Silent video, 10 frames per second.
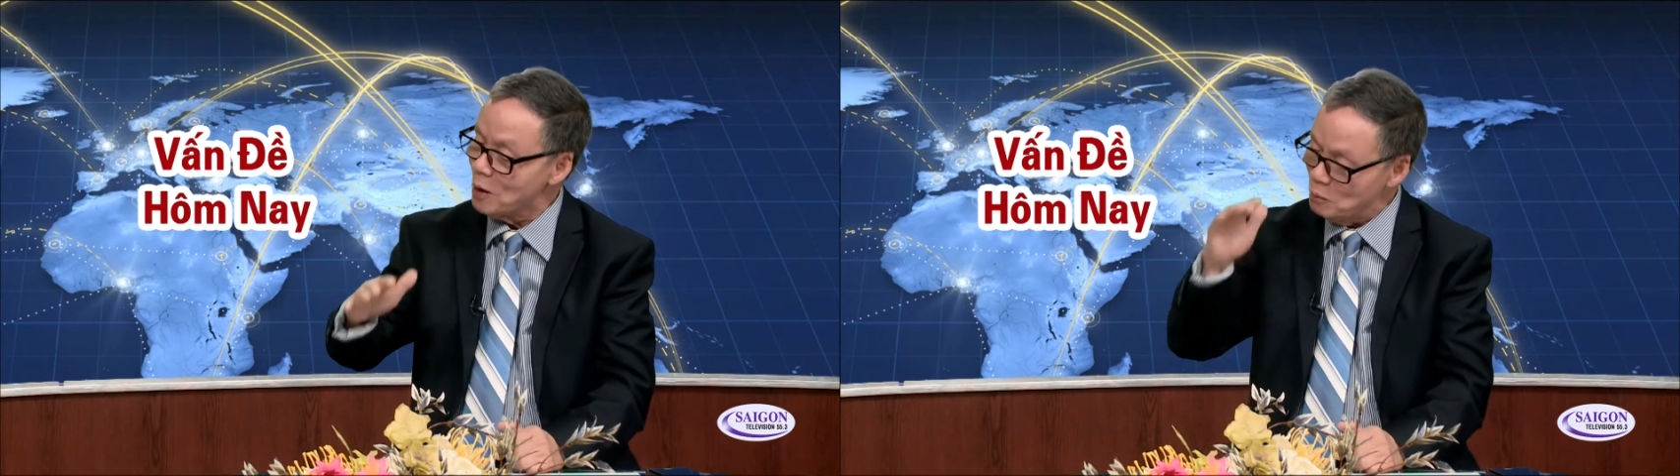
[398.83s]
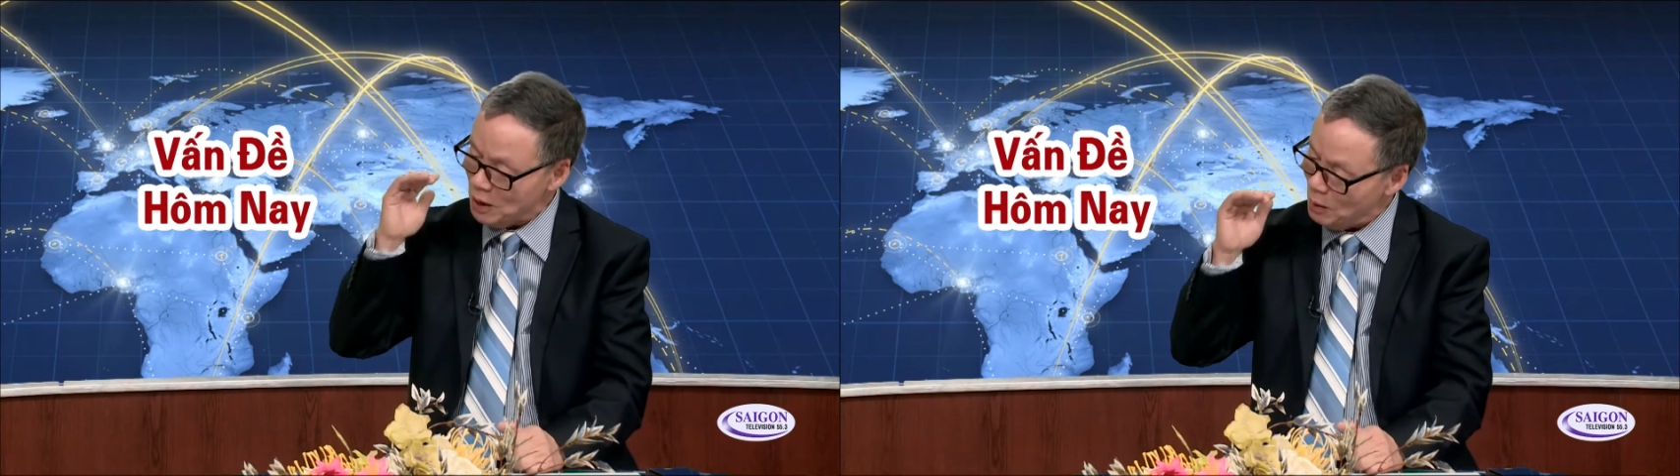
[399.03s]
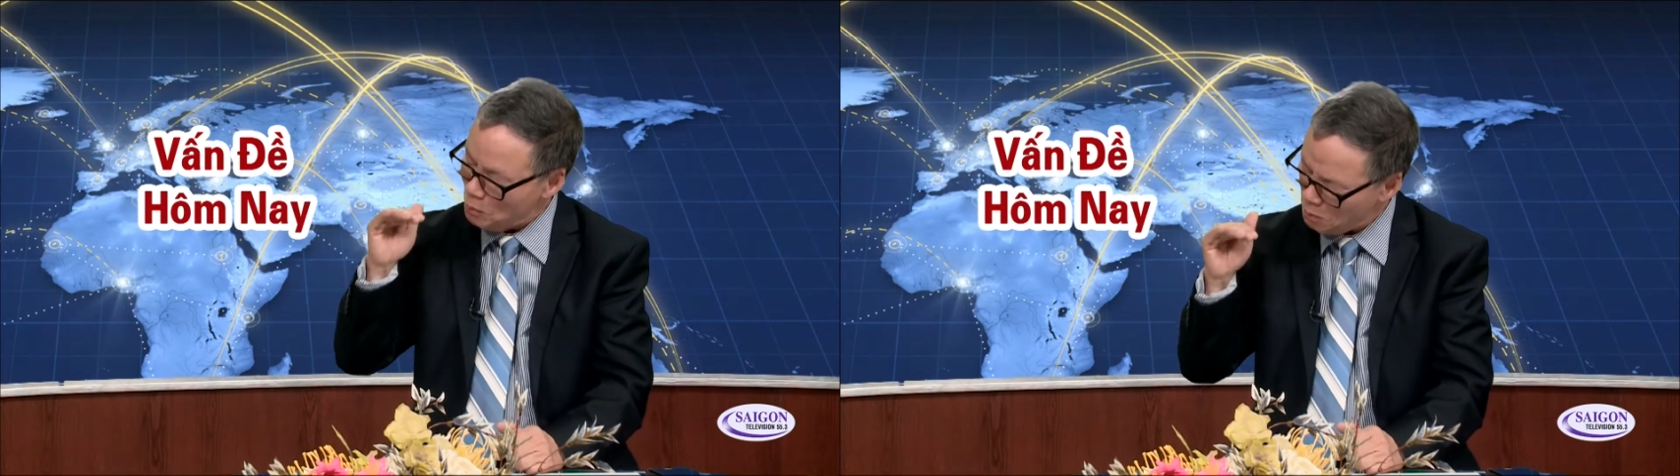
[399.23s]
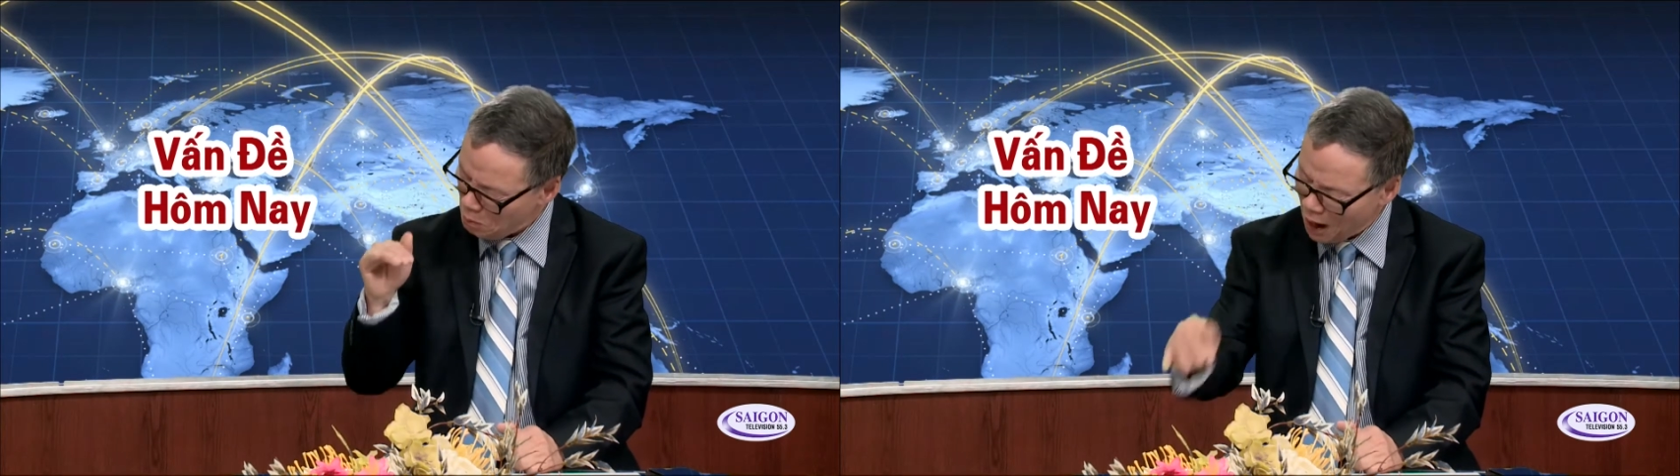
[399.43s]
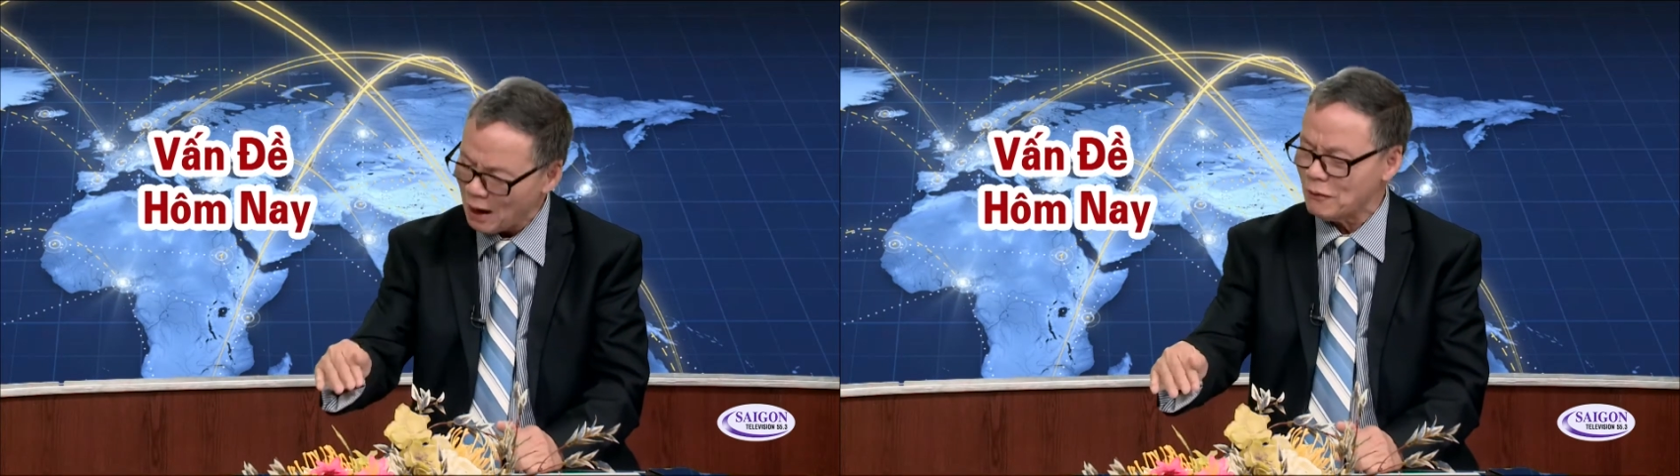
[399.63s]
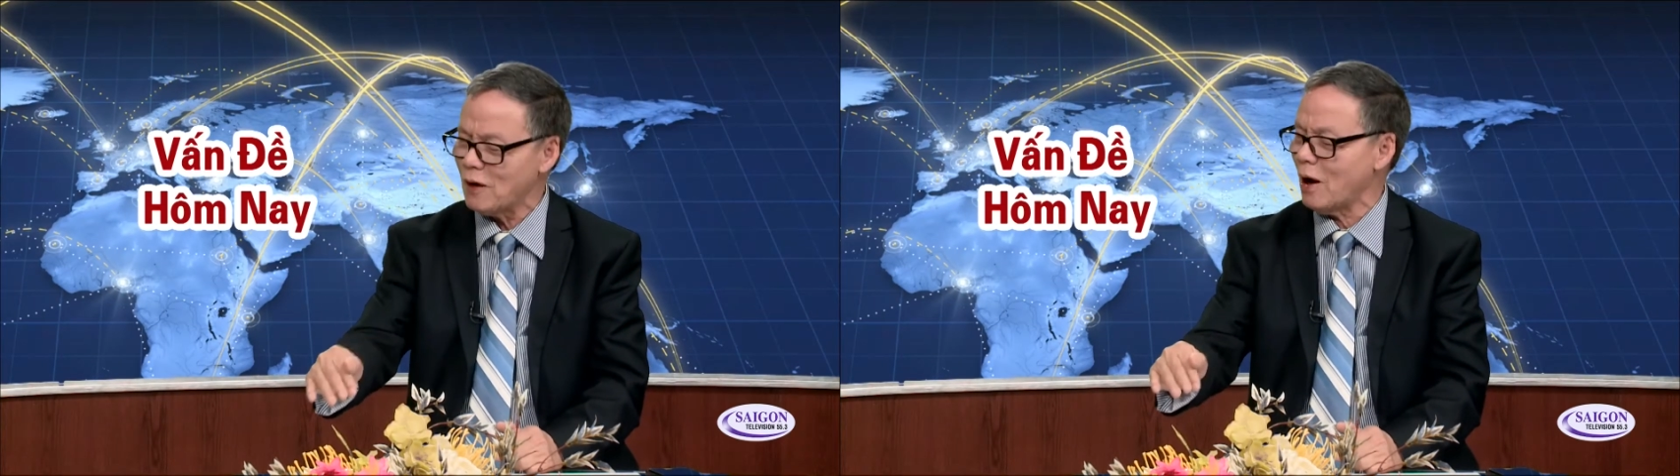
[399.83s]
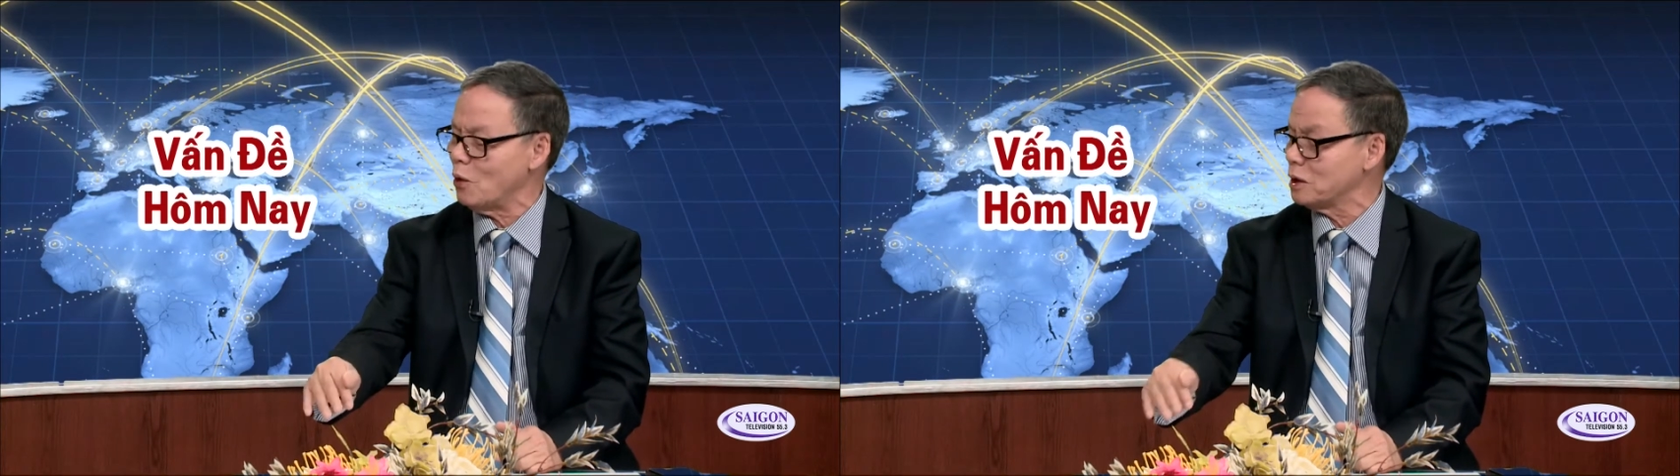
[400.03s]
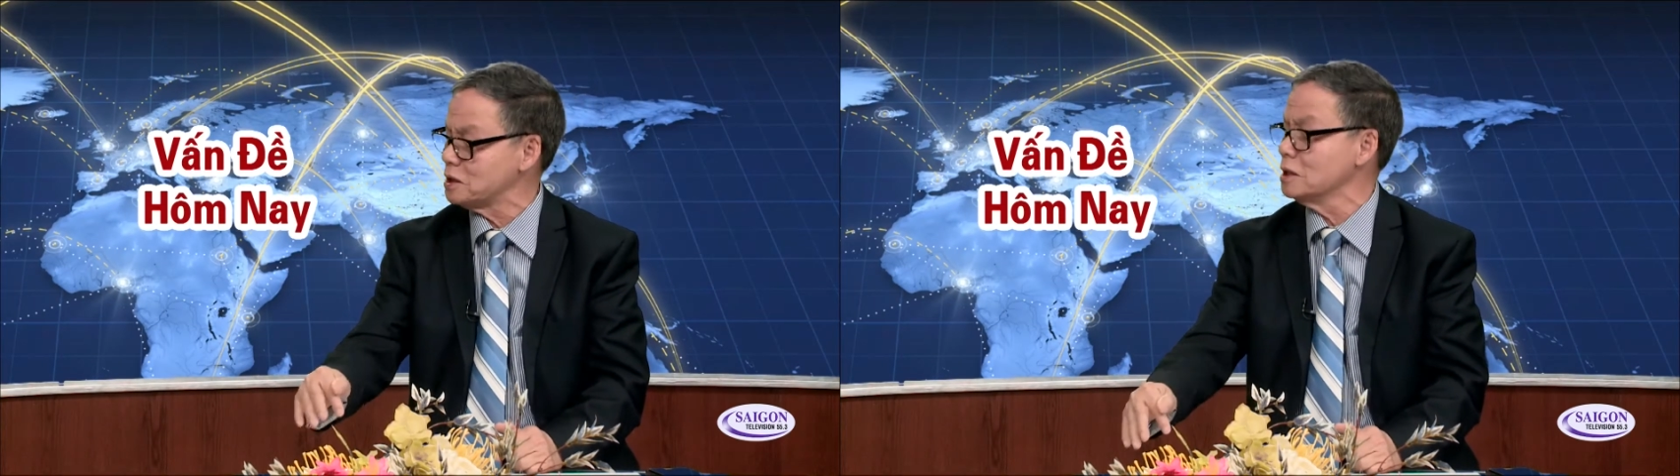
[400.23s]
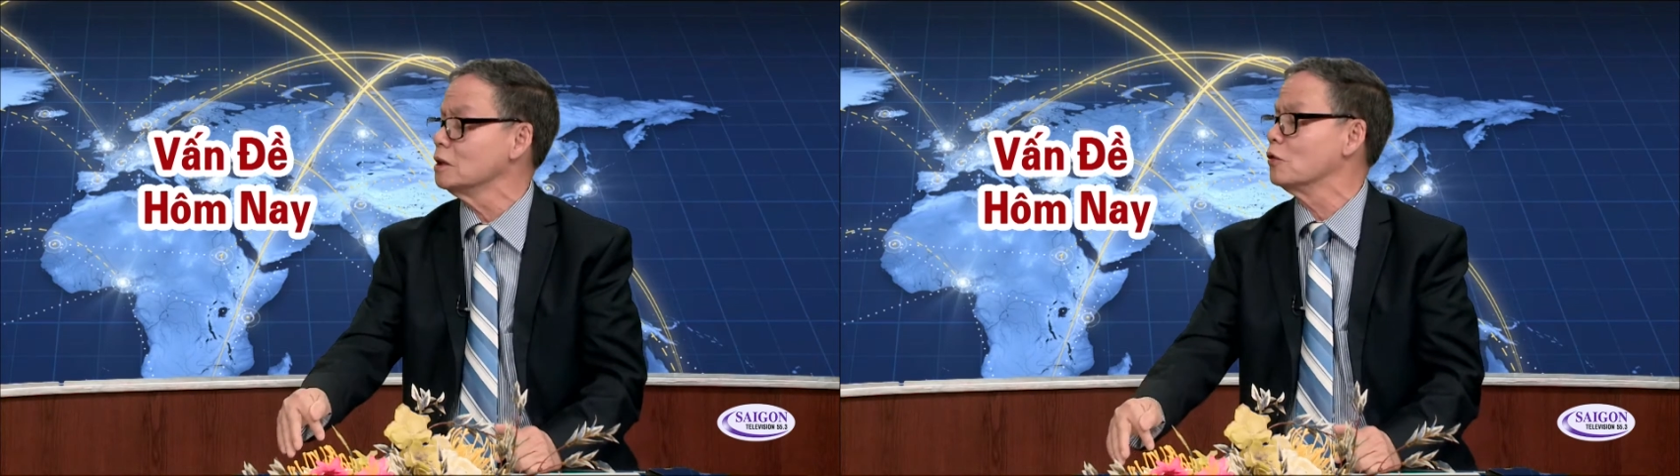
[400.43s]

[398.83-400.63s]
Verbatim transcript: bị mắc vào cái sinh tử